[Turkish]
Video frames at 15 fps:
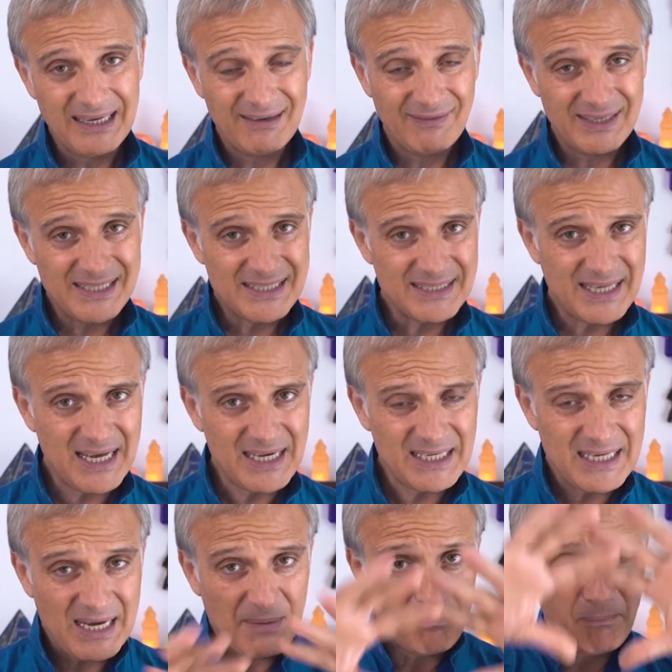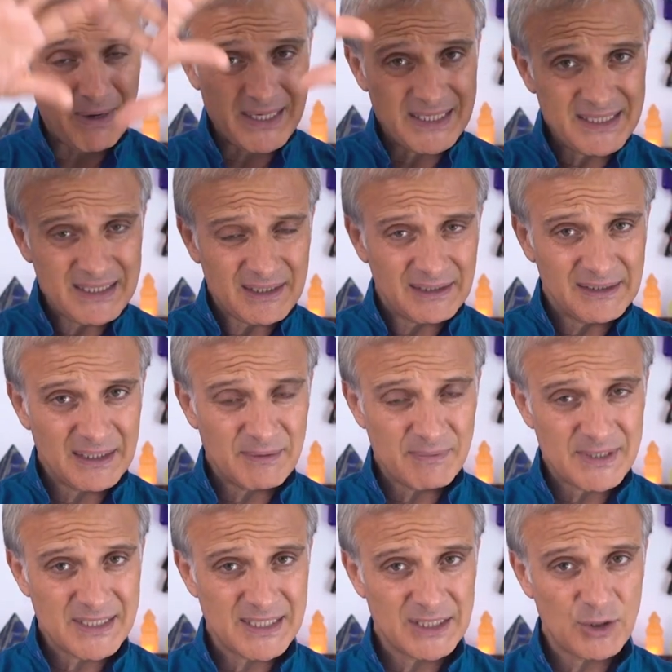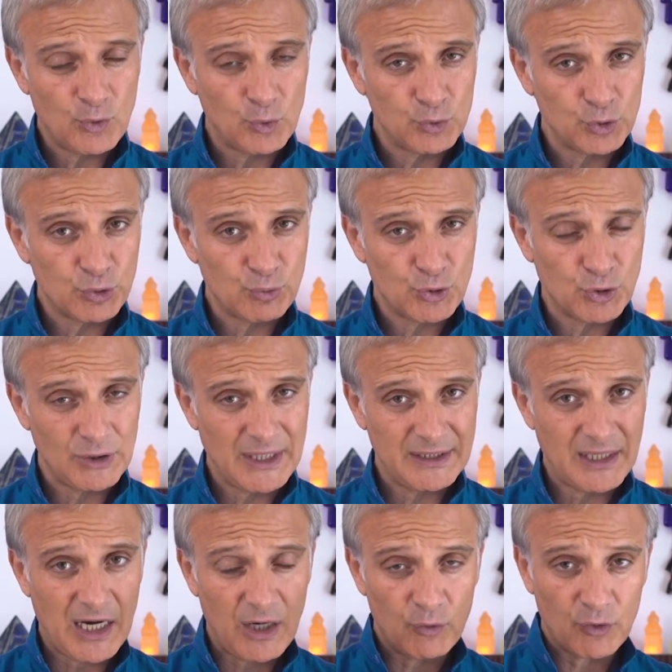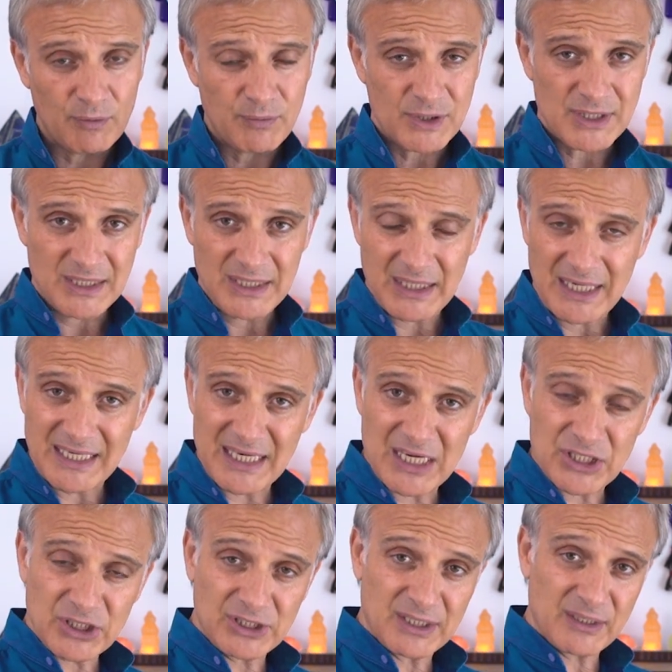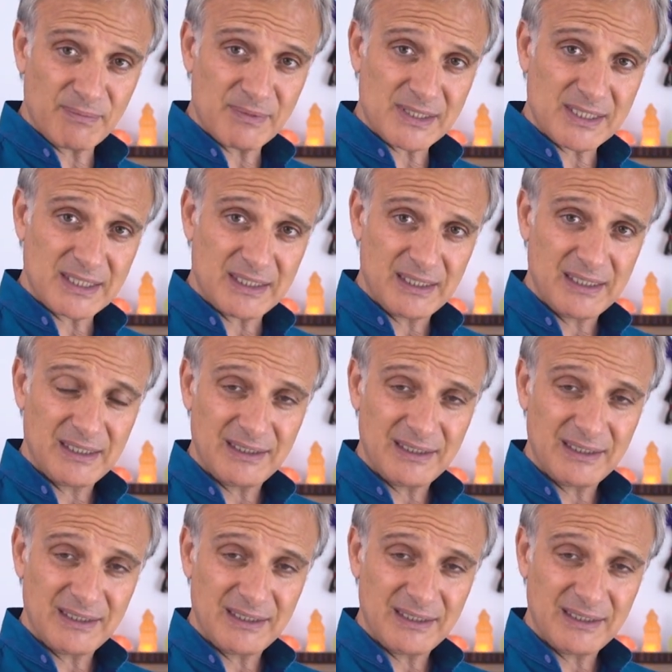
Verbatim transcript: Ve ister manyetik alanımızdaki oluşmuş olan avramızı, enerji alanımızı